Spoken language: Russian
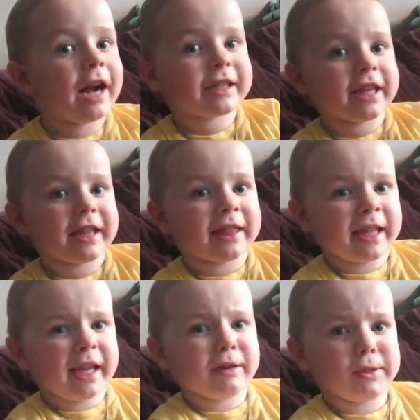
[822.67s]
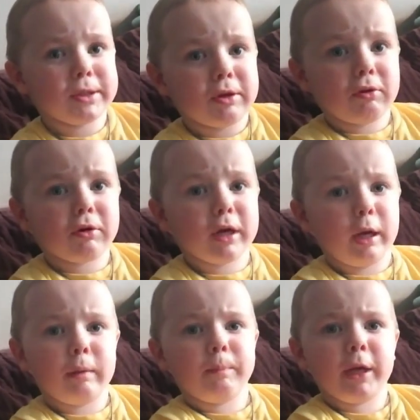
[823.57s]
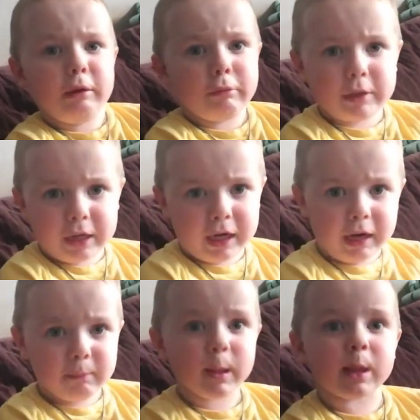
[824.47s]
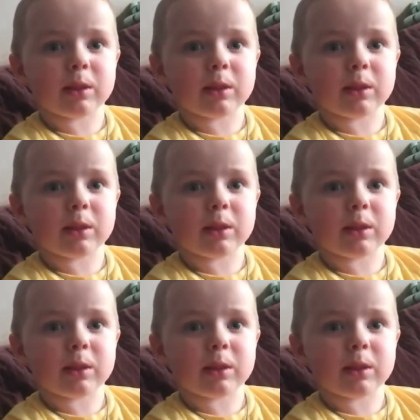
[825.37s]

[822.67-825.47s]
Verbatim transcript: а теперь другой белый трой